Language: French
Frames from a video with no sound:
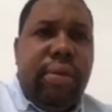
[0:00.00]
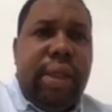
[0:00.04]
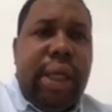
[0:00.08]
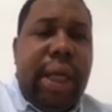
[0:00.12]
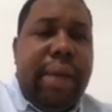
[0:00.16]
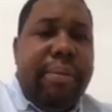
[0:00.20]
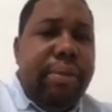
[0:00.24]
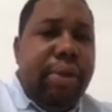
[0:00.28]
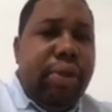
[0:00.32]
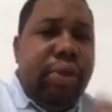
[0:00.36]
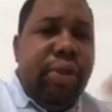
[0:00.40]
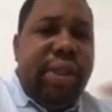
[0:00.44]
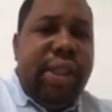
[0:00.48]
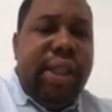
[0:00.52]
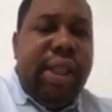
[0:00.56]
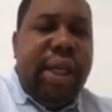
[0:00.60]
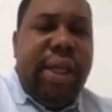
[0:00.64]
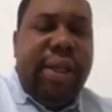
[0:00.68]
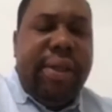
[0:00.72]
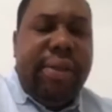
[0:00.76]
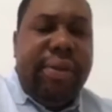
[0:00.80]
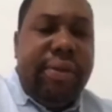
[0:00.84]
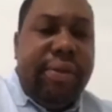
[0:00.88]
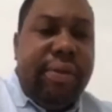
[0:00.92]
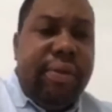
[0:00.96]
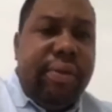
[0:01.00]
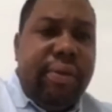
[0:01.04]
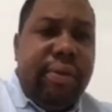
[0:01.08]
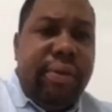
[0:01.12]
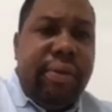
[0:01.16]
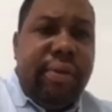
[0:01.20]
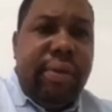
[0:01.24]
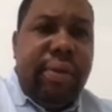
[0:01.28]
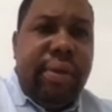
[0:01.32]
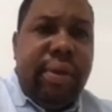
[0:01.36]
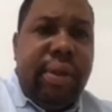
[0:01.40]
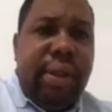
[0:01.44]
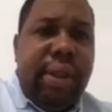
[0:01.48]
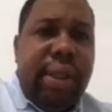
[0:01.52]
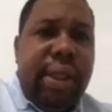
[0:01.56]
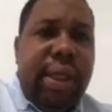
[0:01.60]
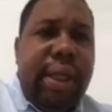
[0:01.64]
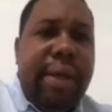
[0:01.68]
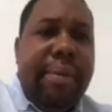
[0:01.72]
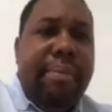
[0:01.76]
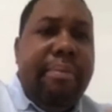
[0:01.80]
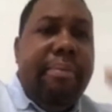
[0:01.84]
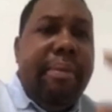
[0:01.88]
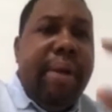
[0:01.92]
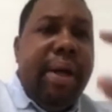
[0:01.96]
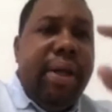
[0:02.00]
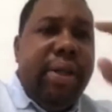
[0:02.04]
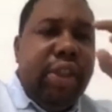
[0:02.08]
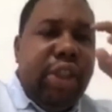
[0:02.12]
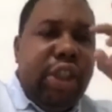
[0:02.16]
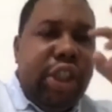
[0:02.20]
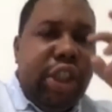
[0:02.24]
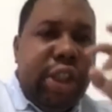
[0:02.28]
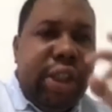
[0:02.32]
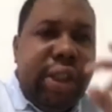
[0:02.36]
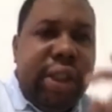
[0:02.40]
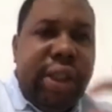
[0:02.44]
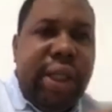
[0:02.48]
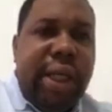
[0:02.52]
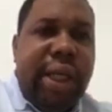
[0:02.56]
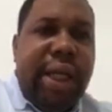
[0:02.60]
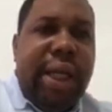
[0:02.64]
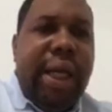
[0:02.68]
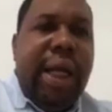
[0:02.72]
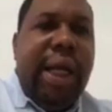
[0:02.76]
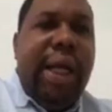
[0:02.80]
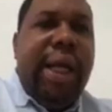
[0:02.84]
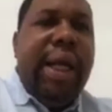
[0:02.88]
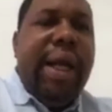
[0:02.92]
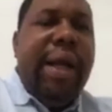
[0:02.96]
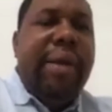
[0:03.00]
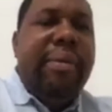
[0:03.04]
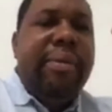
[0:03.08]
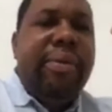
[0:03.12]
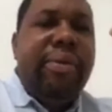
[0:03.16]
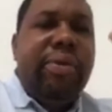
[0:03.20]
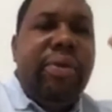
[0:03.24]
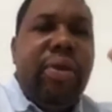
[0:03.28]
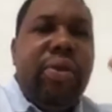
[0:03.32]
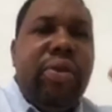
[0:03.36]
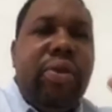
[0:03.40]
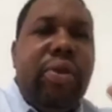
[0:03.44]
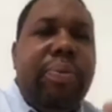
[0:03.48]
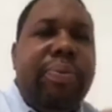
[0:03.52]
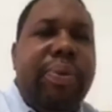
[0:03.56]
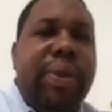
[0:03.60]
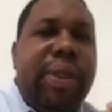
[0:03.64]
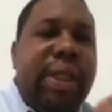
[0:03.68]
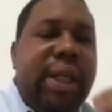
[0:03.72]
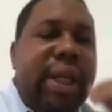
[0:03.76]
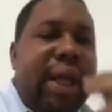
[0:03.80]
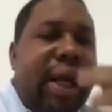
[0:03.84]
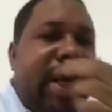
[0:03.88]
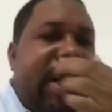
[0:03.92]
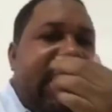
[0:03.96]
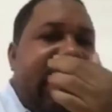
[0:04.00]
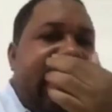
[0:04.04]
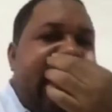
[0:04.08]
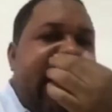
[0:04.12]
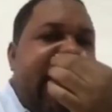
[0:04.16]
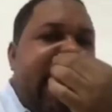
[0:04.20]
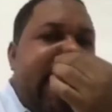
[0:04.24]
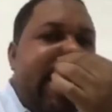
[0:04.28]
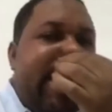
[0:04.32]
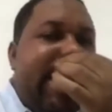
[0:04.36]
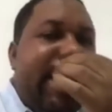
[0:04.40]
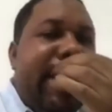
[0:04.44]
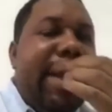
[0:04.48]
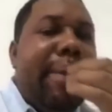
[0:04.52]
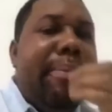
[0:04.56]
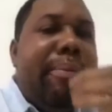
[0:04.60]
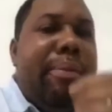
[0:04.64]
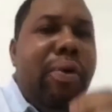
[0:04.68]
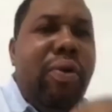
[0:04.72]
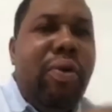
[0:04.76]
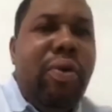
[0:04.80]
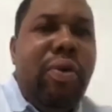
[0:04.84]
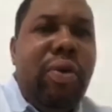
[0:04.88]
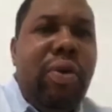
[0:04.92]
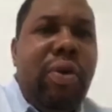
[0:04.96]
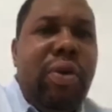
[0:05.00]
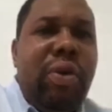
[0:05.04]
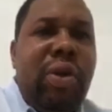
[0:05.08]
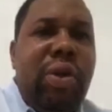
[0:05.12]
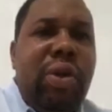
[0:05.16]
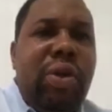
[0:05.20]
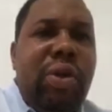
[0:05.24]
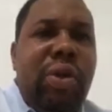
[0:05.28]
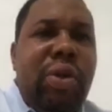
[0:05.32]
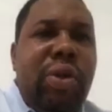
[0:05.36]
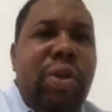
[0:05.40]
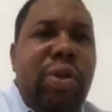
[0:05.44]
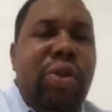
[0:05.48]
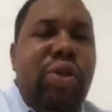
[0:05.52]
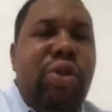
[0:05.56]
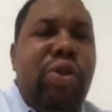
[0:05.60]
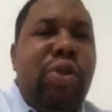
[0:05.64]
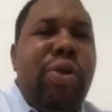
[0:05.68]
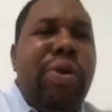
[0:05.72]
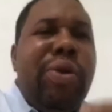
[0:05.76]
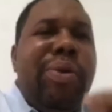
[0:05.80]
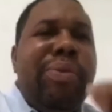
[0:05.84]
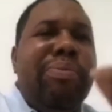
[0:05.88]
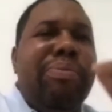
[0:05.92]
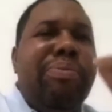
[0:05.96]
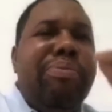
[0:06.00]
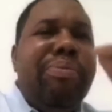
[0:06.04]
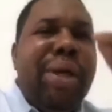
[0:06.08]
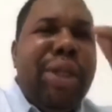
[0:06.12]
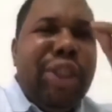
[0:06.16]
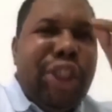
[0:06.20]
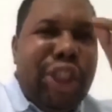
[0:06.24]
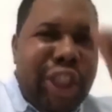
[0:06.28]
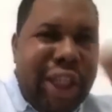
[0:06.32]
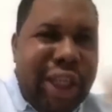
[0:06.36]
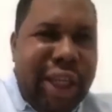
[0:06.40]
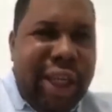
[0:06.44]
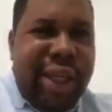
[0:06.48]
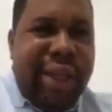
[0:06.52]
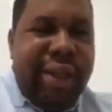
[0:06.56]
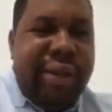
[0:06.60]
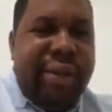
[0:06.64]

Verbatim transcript: Un musicien. Il mange. Il a, ce petit-là, il a un démon de manger.